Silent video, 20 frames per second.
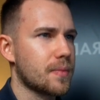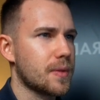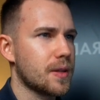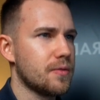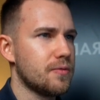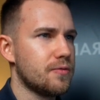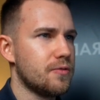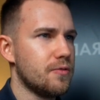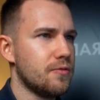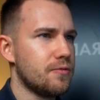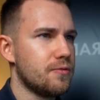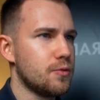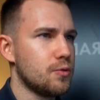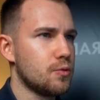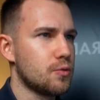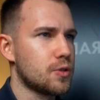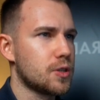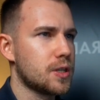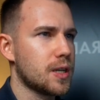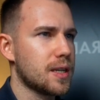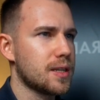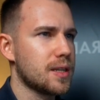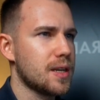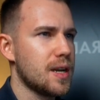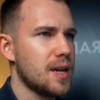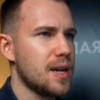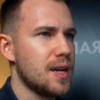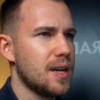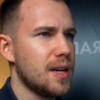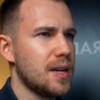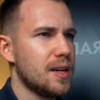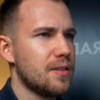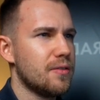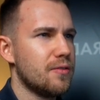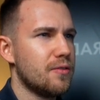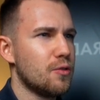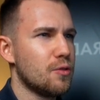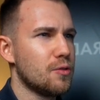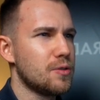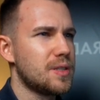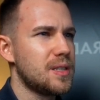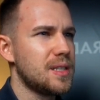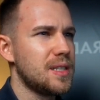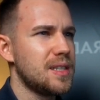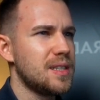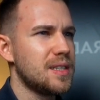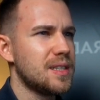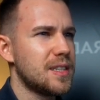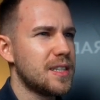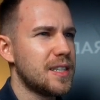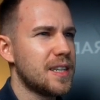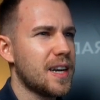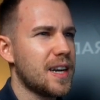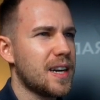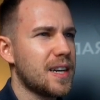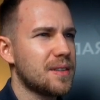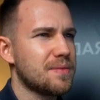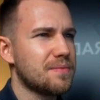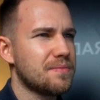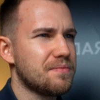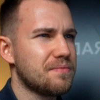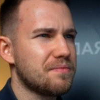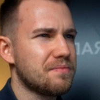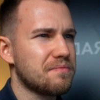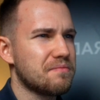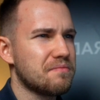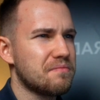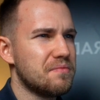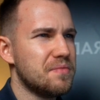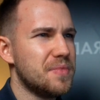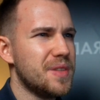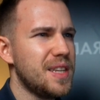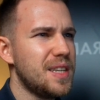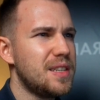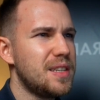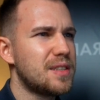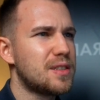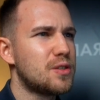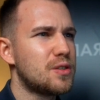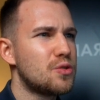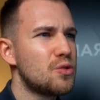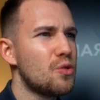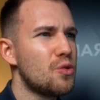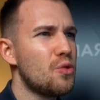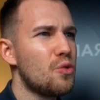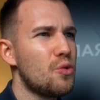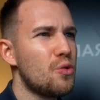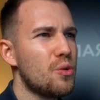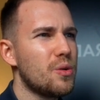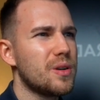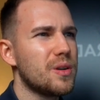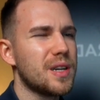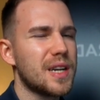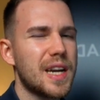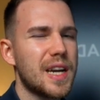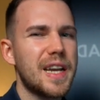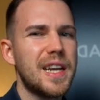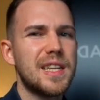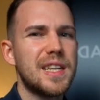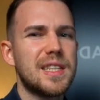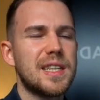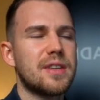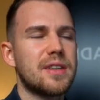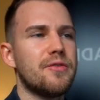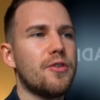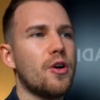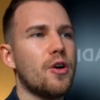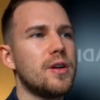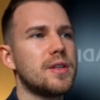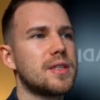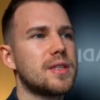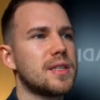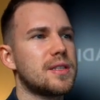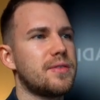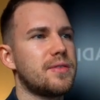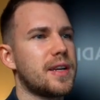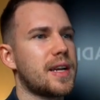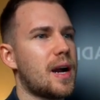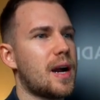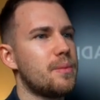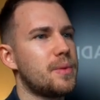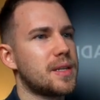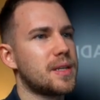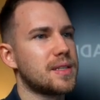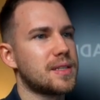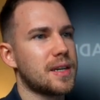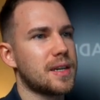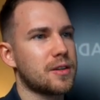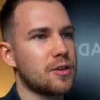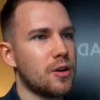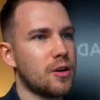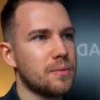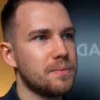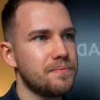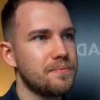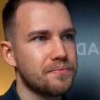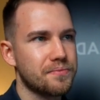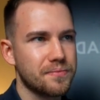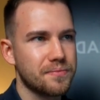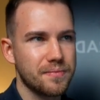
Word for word: im 5-Minuten-Chart, wo sie ja nicht so richtig wollten. Deswegen habe ich gesagt, komm,